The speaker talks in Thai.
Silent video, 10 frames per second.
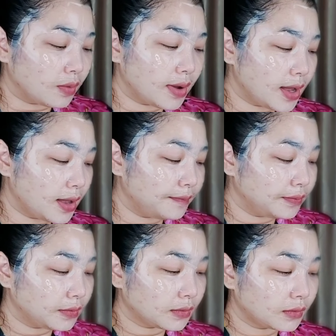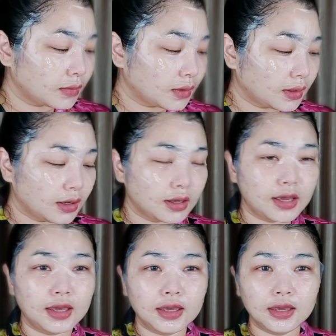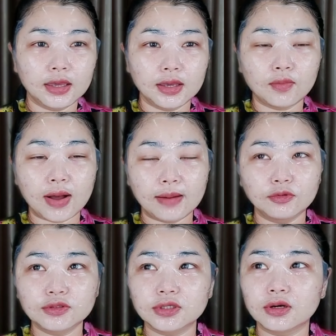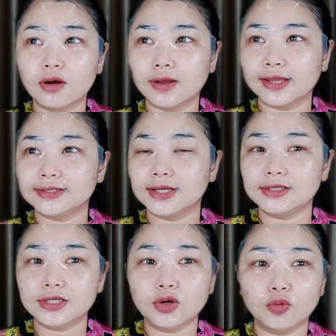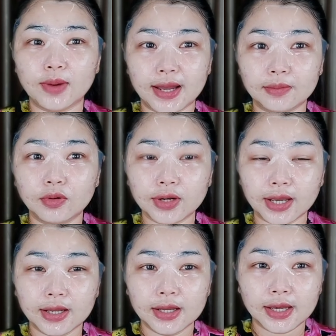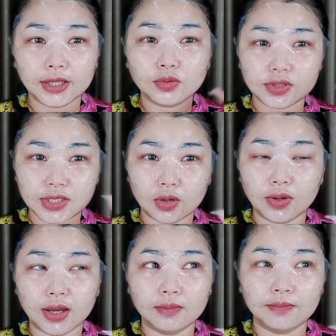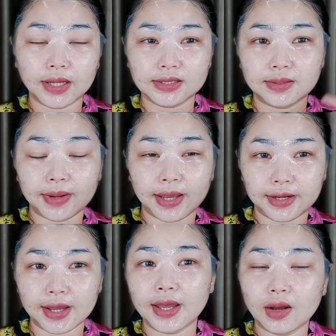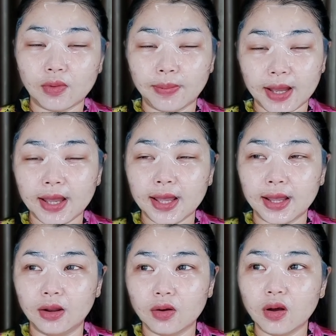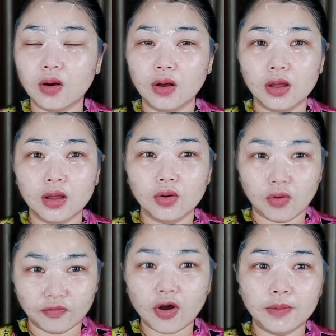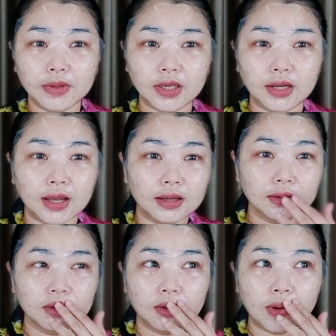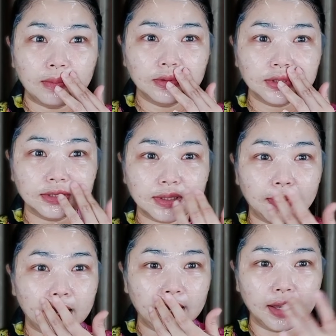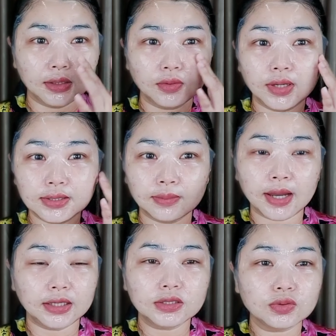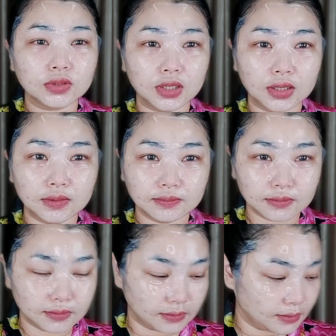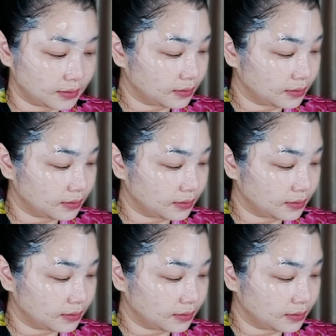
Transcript: บอกว่าไอความรู้สึกของการใช้เจลมา พวกเนี้ยไอตัวเจลเนี้ยมันสบายหน้ากว่าผ้าแล้วก็กว่าฟอยเมื่อกี้นะคือความรู้สึกสบายอะตัวนี้สบายที่สุดเลย อืม